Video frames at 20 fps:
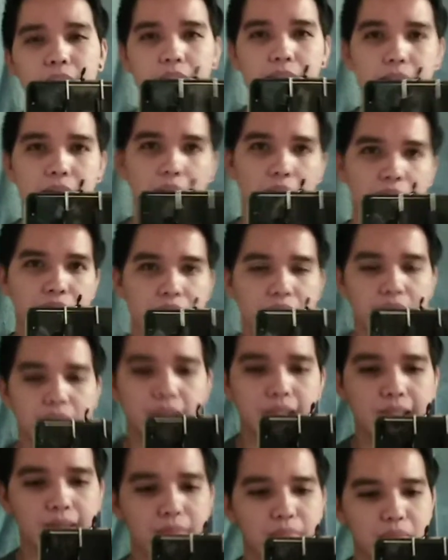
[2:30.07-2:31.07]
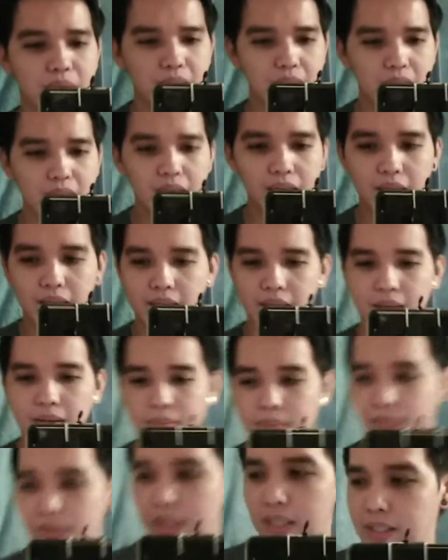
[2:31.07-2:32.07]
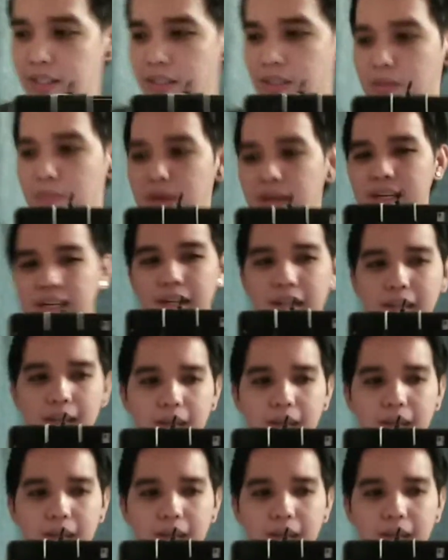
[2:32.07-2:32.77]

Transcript: that's obviously me, Siman